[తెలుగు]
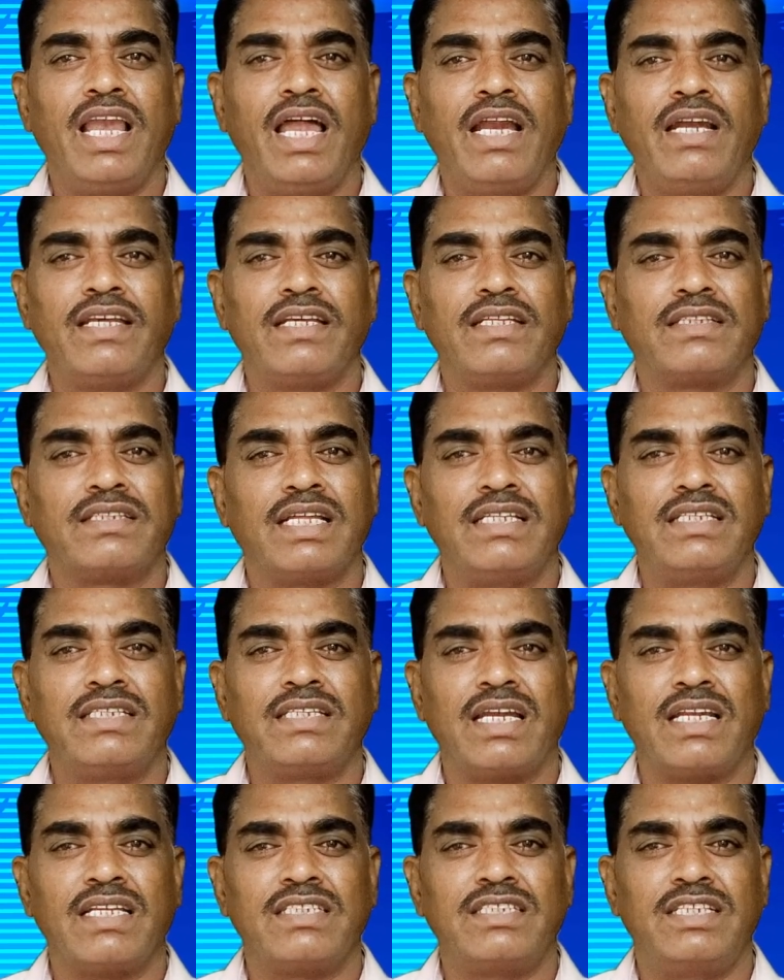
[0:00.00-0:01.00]
ఇలాంటి
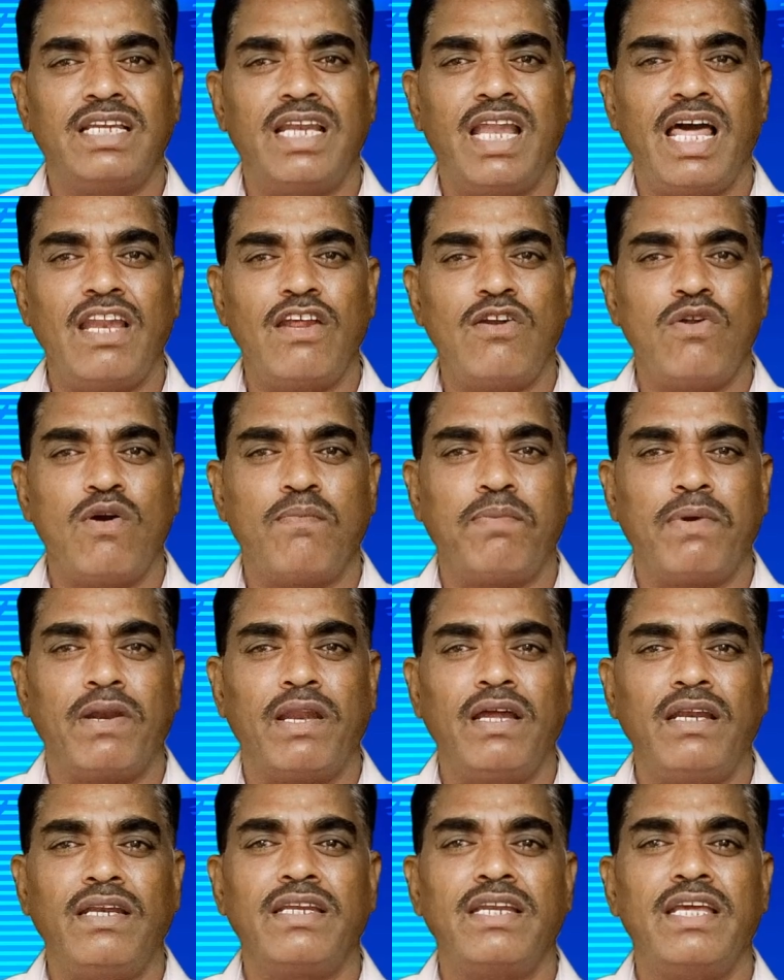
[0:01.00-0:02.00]
తదితర జిల్లాల
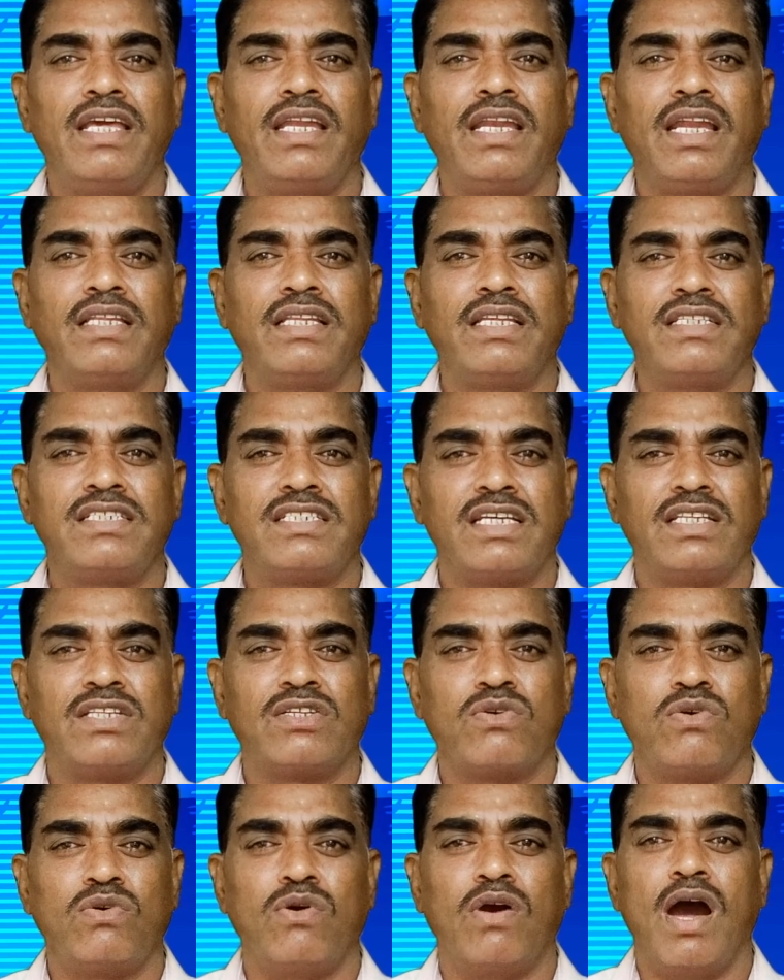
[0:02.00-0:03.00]
లోపల నీరు
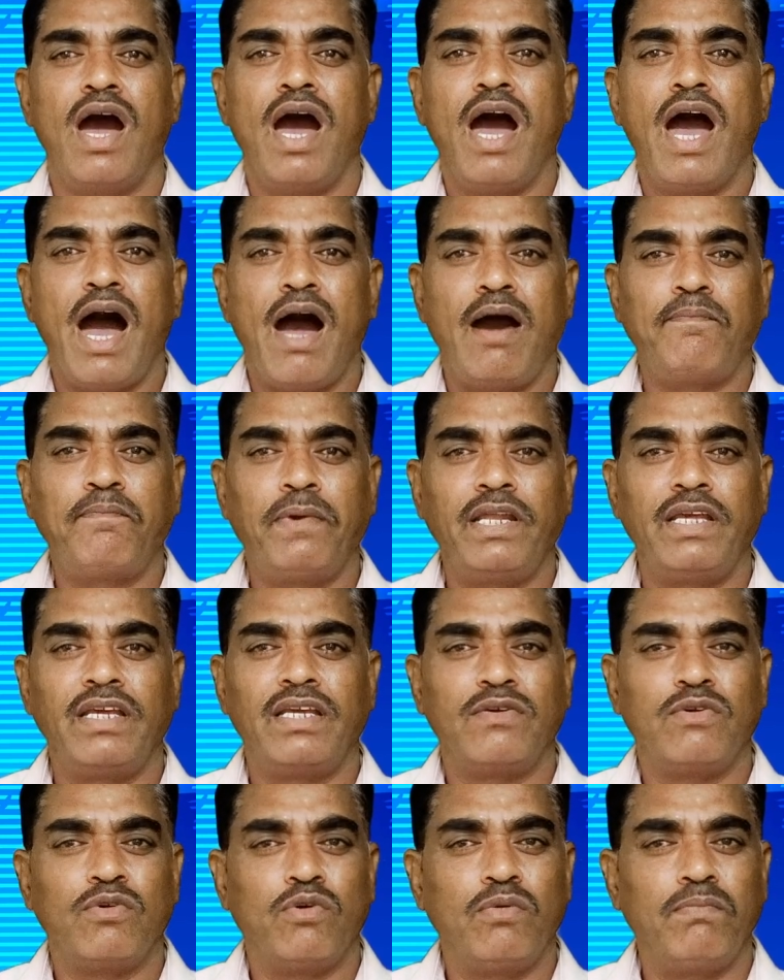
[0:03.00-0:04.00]
అందించేందుకు అప్పటి
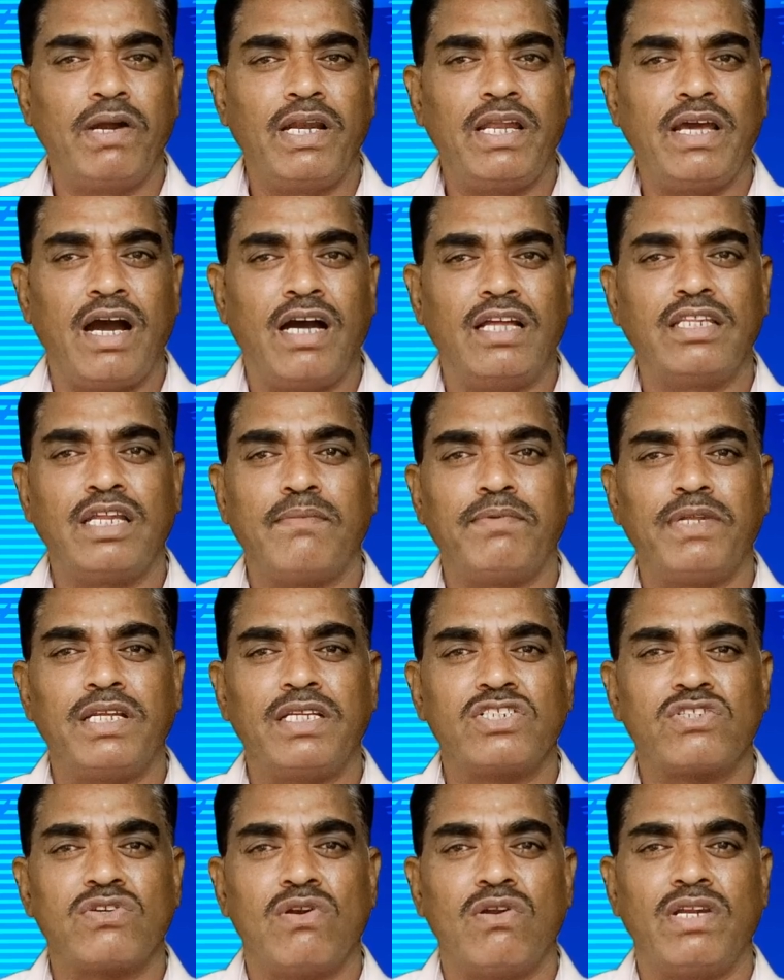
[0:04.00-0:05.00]
ఉమ్మడి
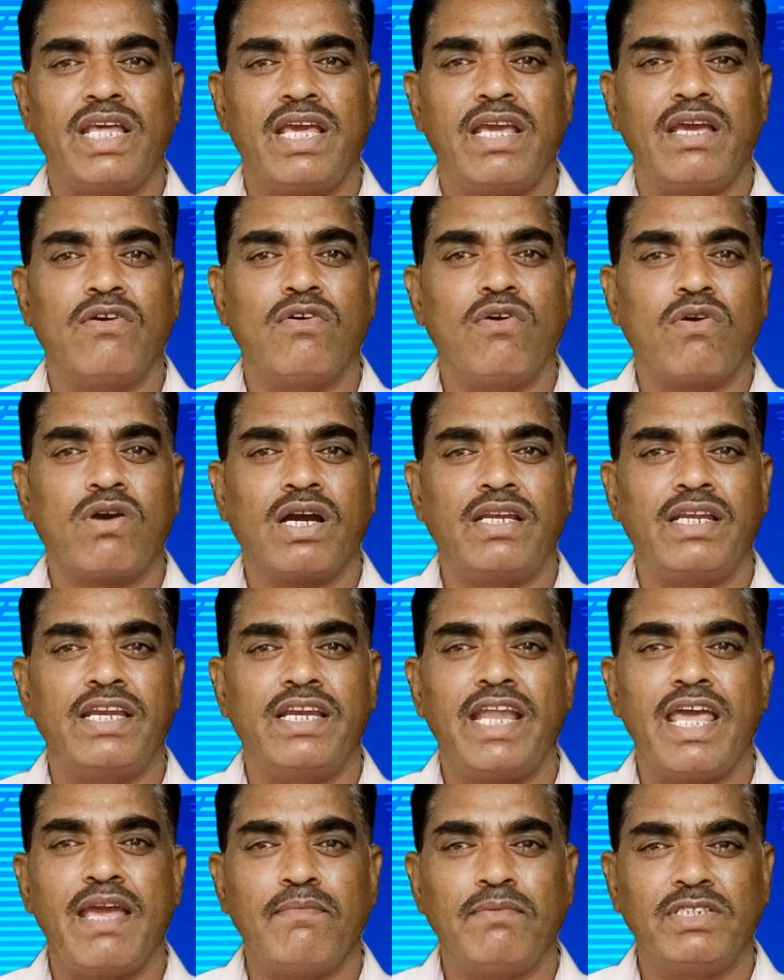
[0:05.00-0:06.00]
ఆంధ్రప్రదేశ్లోనే ఒక
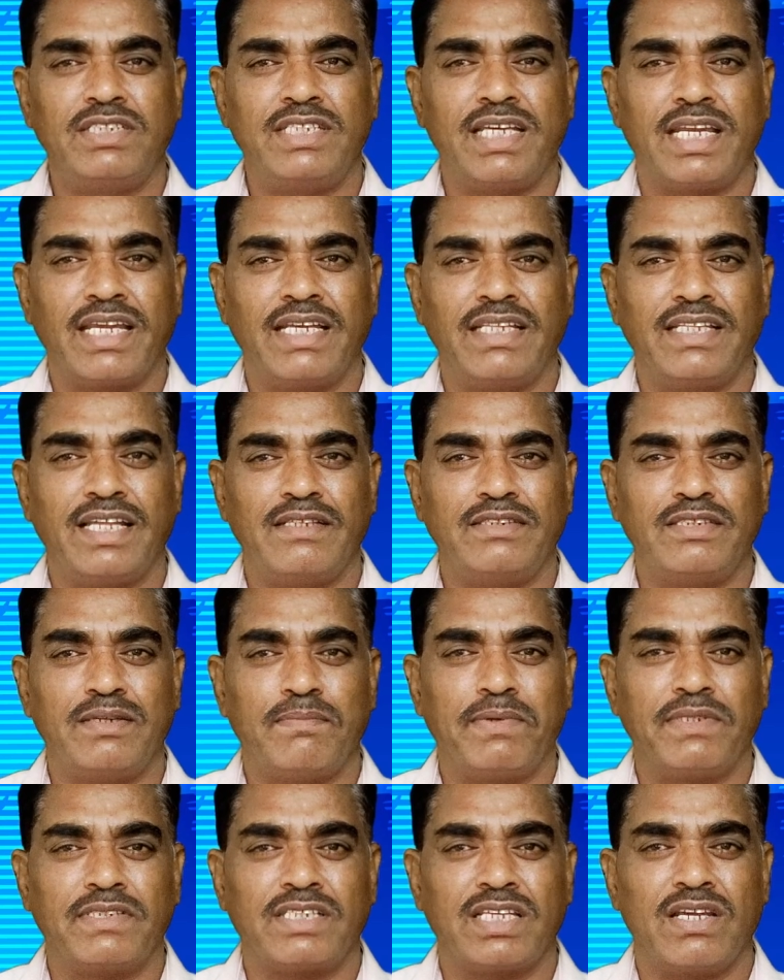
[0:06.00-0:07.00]
నిర్ణయం జరిగిందని
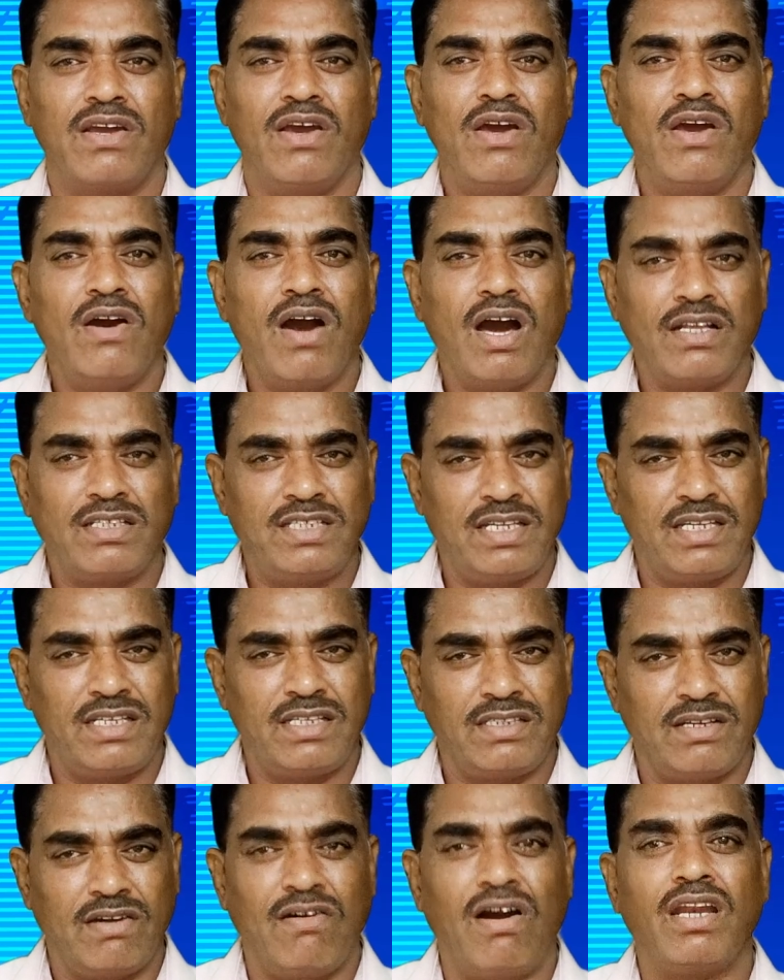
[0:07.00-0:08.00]
చెప్పేసి
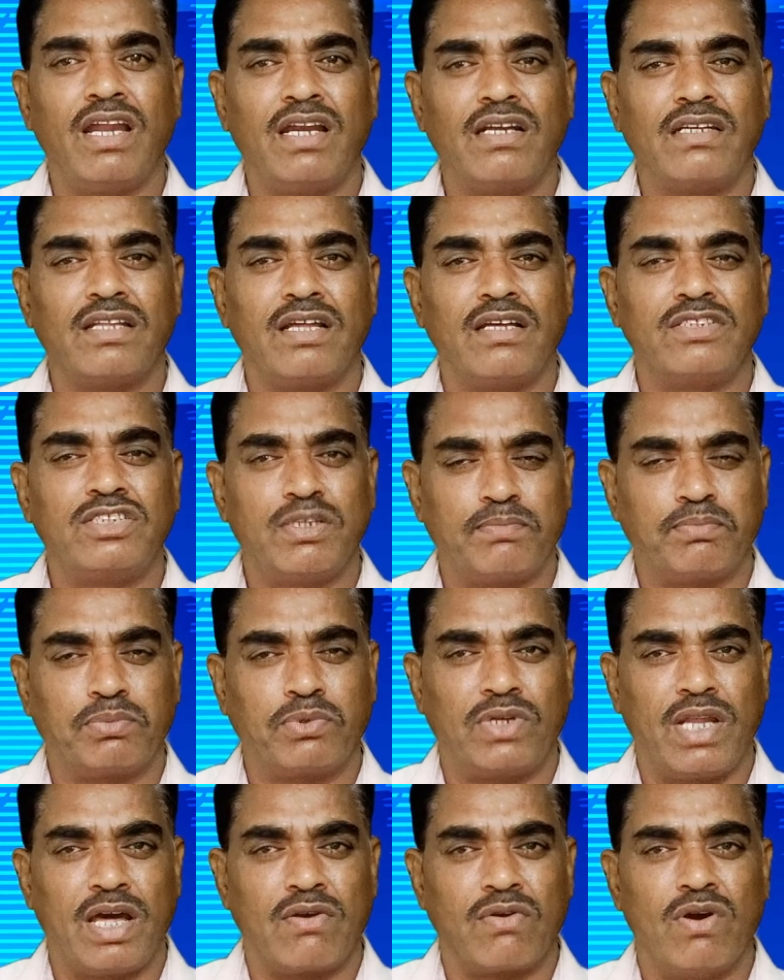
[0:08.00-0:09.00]
వాళ్ళంట
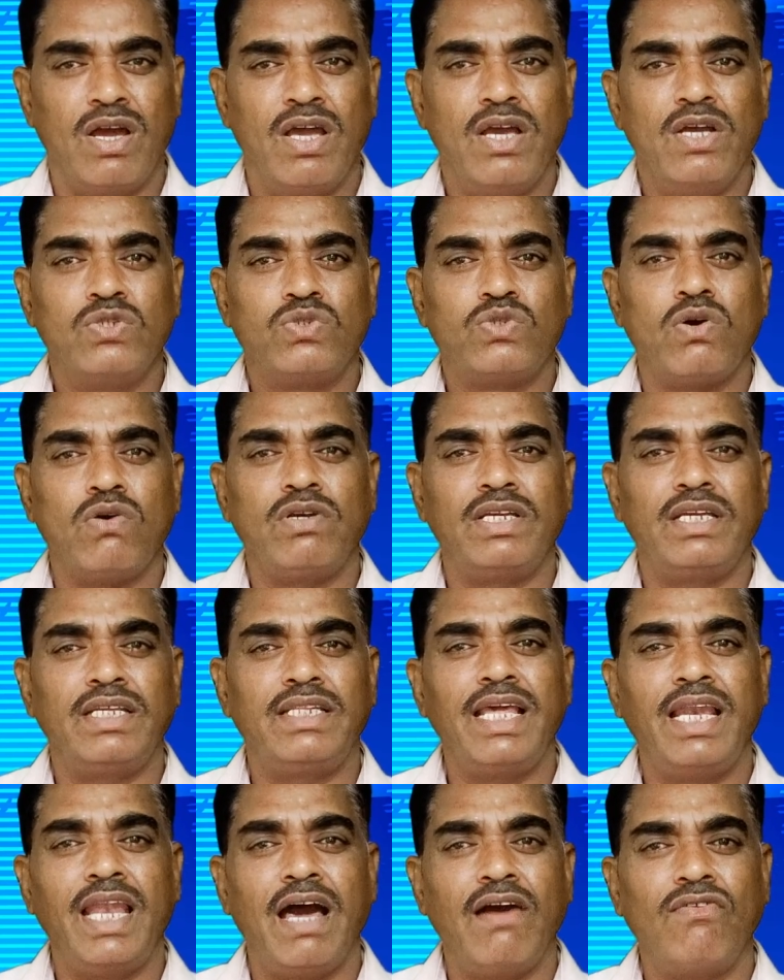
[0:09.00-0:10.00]
చెప్తున్నారు సో
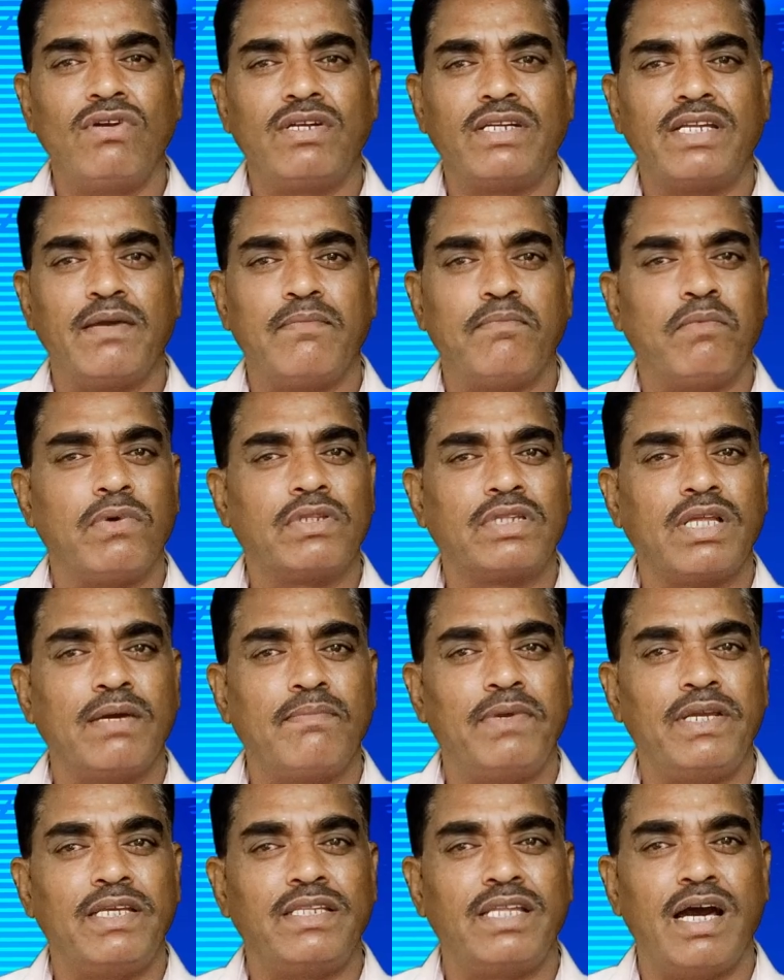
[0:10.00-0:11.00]
ఇది ఇలా ఉంటే
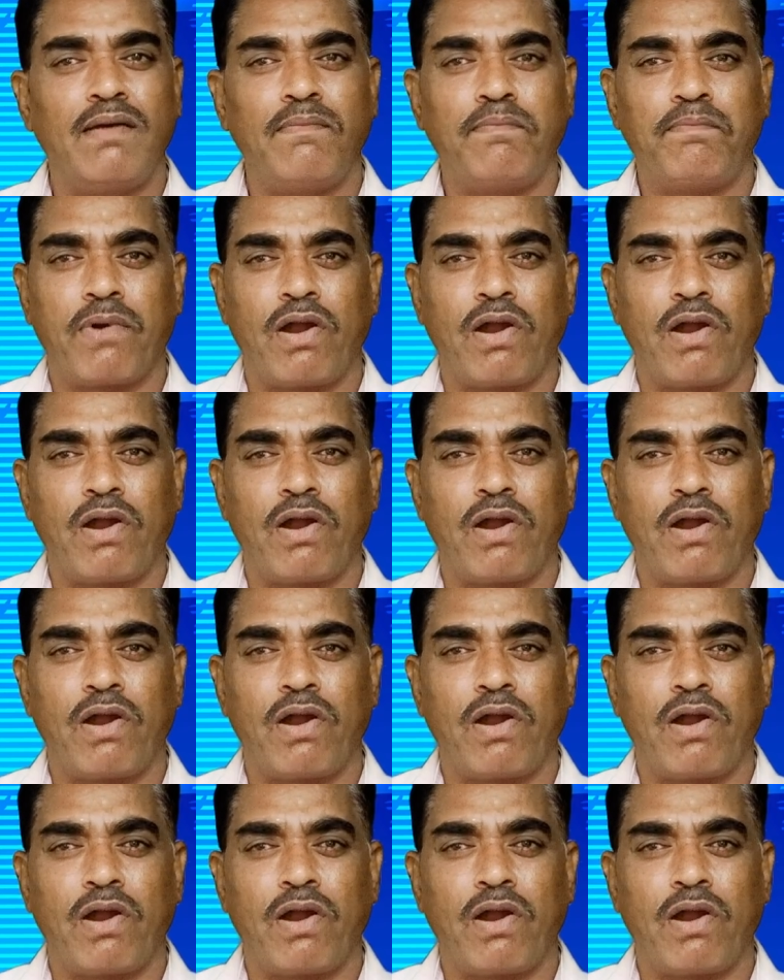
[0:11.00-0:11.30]
మొత్తం మీద